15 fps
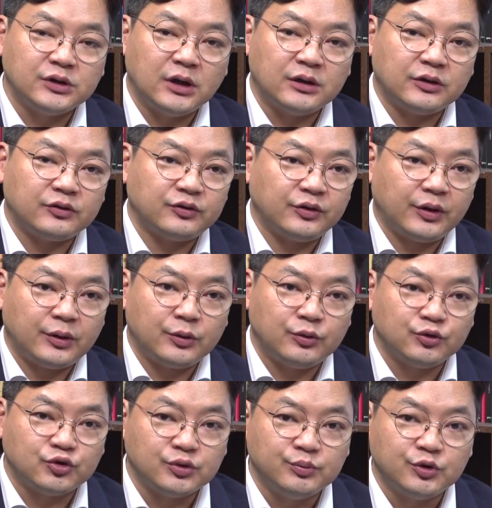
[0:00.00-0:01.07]
그 안에서
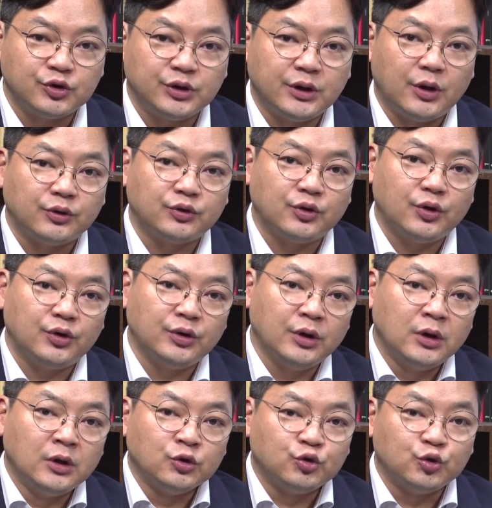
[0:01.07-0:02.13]
새로운 금융이나 어떤
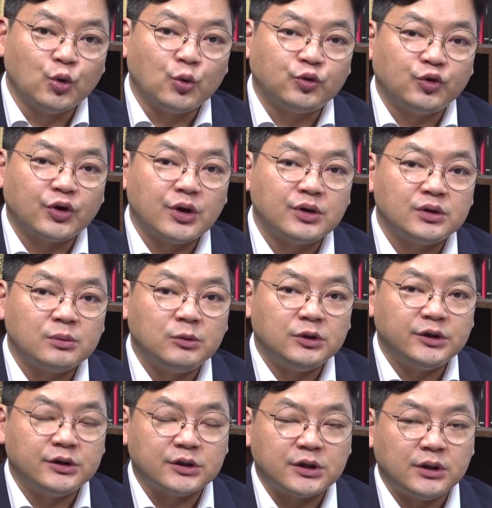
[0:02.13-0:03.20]
유동성의 흐름을
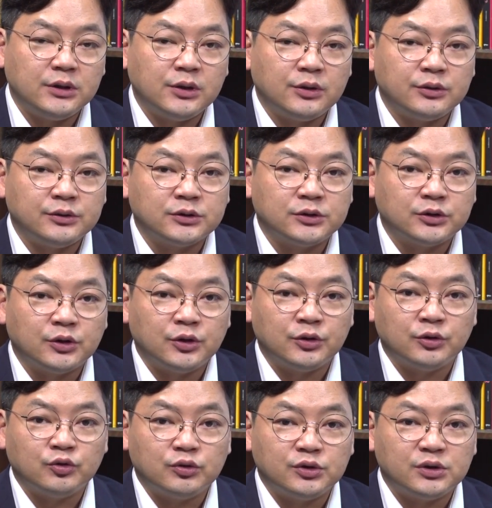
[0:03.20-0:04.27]
일으키려는
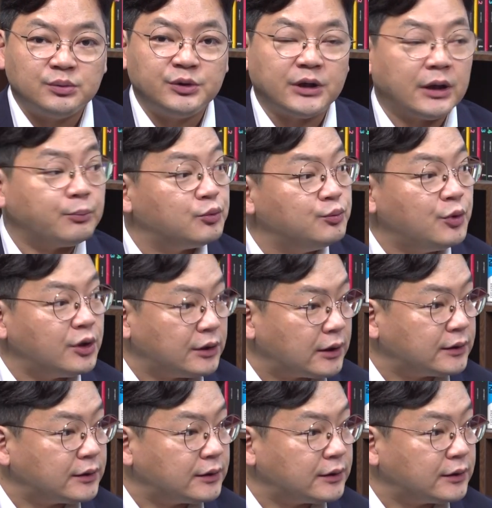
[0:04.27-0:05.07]
그런 흐름이 나, 분명히